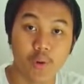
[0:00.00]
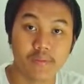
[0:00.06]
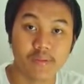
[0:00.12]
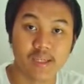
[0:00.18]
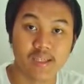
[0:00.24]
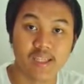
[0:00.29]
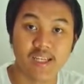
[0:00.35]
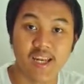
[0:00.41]

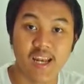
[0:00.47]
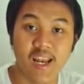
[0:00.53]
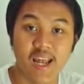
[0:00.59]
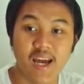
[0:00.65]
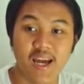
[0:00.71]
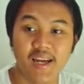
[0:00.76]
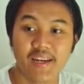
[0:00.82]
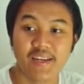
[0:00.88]
websitenya
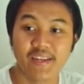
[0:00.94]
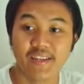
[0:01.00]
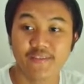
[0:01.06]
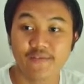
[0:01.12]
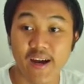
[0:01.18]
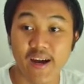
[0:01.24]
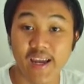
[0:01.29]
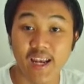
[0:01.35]
adalah
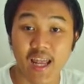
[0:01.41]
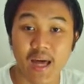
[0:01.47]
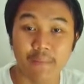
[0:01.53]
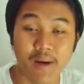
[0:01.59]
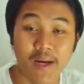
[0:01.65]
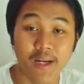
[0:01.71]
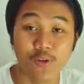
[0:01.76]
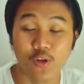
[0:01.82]

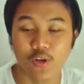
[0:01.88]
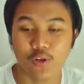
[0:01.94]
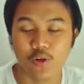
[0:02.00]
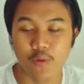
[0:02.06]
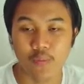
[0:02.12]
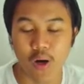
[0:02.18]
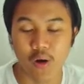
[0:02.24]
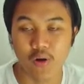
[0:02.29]

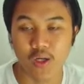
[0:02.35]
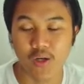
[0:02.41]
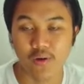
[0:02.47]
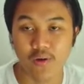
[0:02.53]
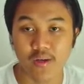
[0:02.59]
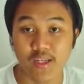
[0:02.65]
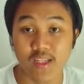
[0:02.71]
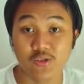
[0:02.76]
defilama.com
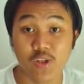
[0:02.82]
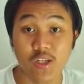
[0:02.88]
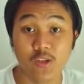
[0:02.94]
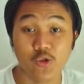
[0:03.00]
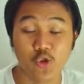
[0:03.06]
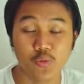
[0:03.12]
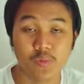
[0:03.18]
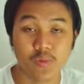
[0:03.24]
kawan-kawan. Ini sudah
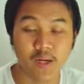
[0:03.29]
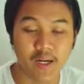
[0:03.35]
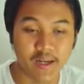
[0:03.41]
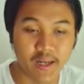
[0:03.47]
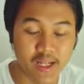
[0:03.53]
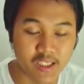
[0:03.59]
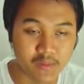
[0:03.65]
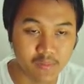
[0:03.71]
cukup
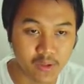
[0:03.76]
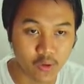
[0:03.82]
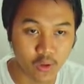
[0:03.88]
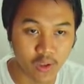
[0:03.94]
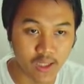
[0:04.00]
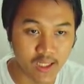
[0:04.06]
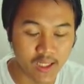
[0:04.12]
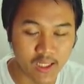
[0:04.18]
terkenal
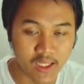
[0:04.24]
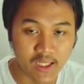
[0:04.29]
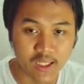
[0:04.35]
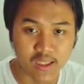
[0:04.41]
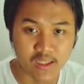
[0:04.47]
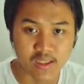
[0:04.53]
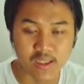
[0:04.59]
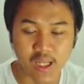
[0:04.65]
sebetulnya,
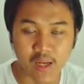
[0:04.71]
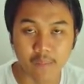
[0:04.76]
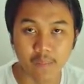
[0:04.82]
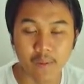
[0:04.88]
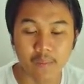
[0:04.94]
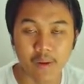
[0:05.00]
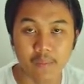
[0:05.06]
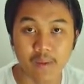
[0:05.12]

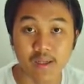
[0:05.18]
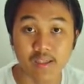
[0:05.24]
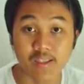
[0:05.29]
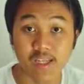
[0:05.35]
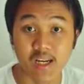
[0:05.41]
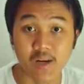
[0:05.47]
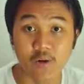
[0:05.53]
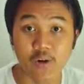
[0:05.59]
tetapi memang
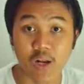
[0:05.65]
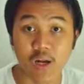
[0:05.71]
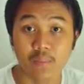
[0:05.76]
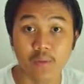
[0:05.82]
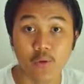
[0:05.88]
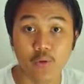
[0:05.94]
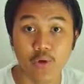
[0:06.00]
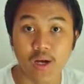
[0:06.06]
jarang orang
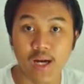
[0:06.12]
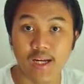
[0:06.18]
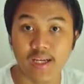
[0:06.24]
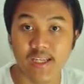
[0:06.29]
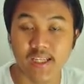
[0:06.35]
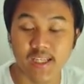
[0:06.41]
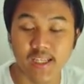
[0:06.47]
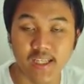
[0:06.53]
menggunakan
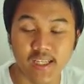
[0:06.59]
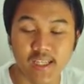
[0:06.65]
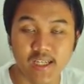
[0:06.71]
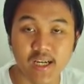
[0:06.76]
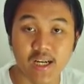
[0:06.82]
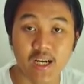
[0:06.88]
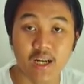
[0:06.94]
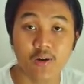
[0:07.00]
ini
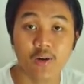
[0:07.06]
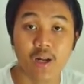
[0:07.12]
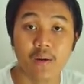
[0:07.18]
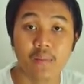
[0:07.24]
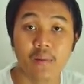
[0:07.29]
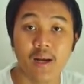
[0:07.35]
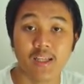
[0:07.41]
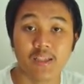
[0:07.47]
karena
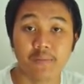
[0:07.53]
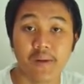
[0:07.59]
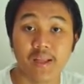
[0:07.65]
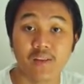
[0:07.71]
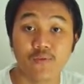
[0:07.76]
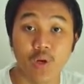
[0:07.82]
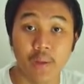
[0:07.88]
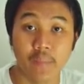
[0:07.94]
orang malas
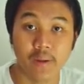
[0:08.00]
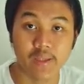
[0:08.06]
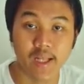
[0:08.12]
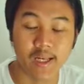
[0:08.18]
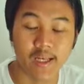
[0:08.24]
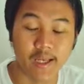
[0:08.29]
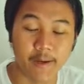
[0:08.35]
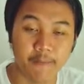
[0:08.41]
melihat
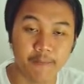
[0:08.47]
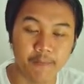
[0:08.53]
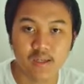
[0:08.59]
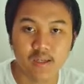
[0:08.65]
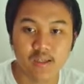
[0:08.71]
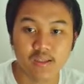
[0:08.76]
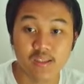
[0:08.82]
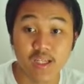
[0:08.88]
fundamentalnya.
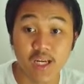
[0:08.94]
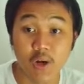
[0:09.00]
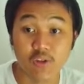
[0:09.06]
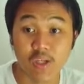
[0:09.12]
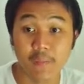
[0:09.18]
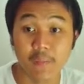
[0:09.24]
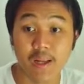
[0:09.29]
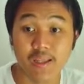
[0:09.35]
Jika lo
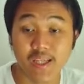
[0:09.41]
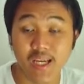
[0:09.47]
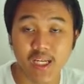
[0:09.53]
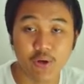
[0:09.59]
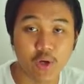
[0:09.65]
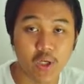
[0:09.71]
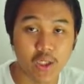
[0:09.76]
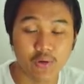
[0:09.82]
saya perhatikan
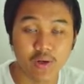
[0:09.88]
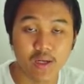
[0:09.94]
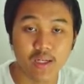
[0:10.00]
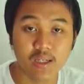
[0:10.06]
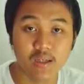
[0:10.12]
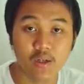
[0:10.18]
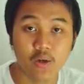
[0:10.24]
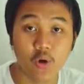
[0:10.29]

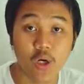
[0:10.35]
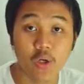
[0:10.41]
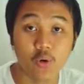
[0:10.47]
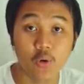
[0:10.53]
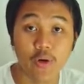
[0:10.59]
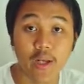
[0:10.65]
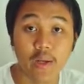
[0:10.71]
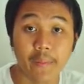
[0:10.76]
kawan-kawan,
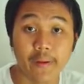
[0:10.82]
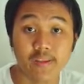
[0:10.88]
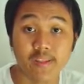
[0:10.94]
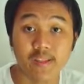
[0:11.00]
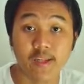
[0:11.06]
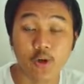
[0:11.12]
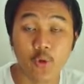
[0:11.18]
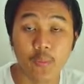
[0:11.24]
kawan-kawan yang
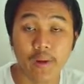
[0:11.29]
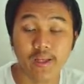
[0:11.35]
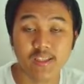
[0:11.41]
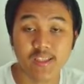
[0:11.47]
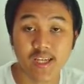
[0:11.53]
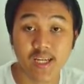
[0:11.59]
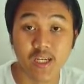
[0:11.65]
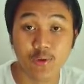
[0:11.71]
biasa
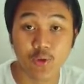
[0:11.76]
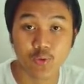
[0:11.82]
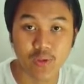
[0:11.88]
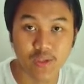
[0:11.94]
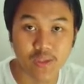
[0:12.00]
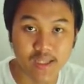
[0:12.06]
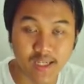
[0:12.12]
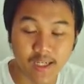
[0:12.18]
direkomendasikan di
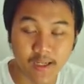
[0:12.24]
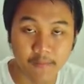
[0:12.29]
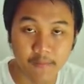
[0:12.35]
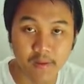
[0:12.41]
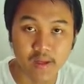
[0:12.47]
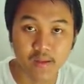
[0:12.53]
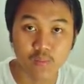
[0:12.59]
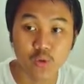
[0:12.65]
Twitter,
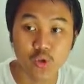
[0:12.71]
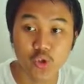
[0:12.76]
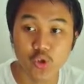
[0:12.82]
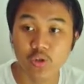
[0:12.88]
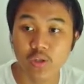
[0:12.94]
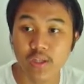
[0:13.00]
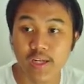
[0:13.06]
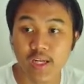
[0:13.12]

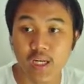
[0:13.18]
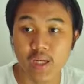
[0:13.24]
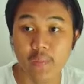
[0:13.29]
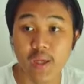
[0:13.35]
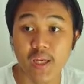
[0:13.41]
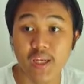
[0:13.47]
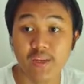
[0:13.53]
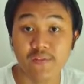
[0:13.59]
muncul dari yang
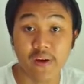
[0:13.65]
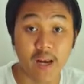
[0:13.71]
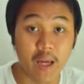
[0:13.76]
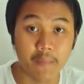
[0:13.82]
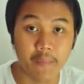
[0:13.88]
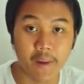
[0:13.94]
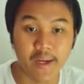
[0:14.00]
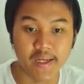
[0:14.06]
namanya DeFi
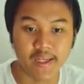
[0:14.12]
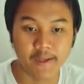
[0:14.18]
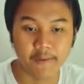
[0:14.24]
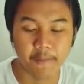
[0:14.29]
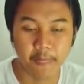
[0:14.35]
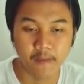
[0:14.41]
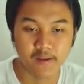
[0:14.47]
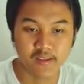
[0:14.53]
lama ini.
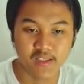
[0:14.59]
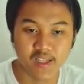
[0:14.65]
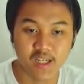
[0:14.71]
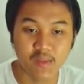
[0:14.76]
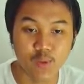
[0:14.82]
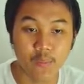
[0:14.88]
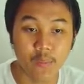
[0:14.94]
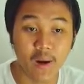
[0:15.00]
Jadi
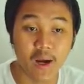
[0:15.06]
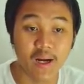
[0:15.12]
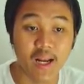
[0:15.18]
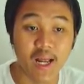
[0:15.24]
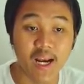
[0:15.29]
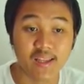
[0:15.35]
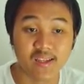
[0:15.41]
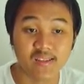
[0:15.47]
ini merupakan
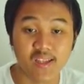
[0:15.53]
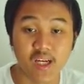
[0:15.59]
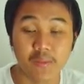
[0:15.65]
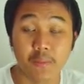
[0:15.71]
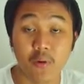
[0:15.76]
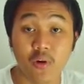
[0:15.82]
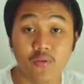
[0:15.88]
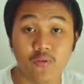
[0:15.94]
alat yang sangat
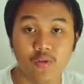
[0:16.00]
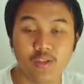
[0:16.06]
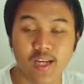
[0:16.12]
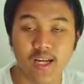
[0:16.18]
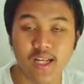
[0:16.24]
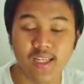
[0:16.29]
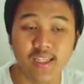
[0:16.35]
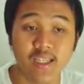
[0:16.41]
powerful
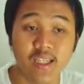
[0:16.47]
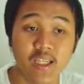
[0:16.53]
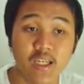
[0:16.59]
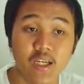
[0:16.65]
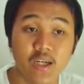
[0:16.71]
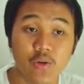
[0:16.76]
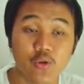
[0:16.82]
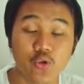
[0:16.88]
sekali
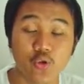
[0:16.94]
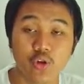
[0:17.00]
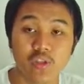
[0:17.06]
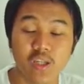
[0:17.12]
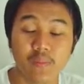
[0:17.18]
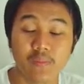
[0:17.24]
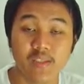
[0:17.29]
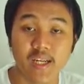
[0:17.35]
untuk
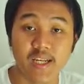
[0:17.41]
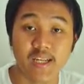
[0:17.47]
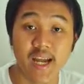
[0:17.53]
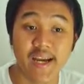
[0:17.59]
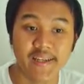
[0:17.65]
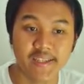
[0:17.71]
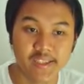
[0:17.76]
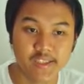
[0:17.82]
kita mencari
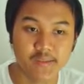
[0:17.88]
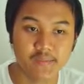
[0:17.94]
hidden